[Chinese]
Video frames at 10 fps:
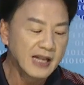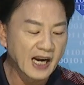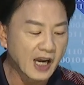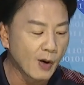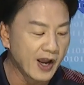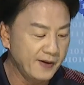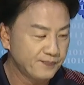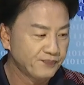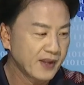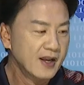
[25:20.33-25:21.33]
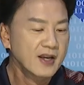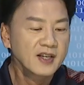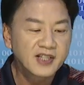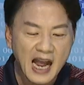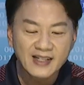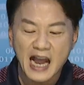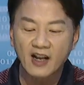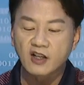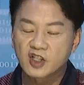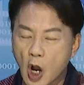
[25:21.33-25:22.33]
那各位，现
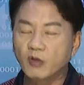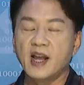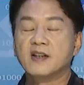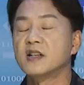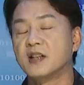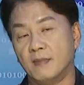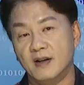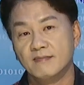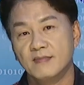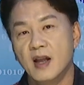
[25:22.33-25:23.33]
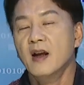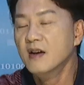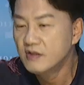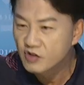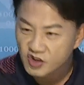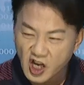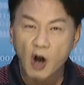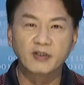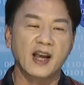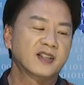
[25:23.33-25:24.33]
在的重点是什么？
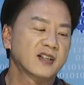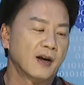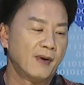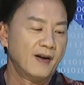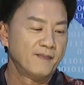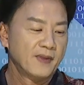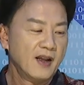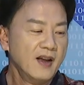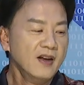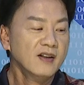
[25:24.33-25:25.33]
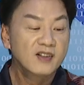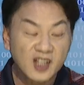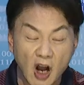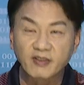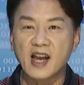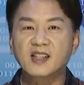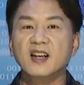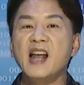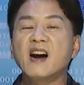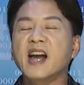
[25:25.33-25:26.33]
重点是什么？重点
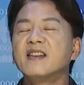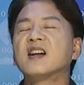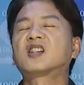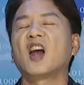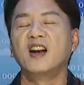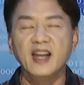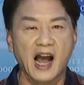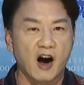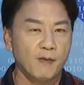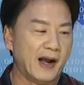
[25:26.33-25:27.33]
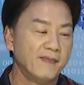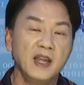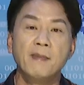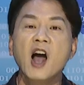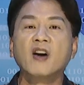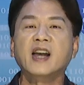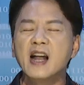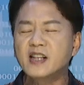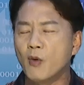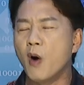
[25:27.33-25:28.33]
是你要跟着陈立豪嘛？你没有
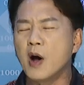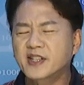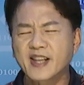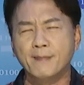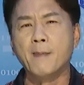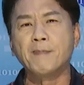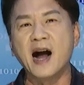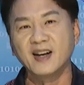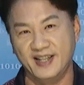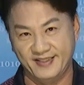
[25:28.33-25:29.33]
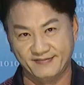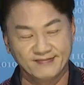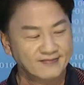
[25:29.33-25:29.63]
跟着我，我怎么帮你？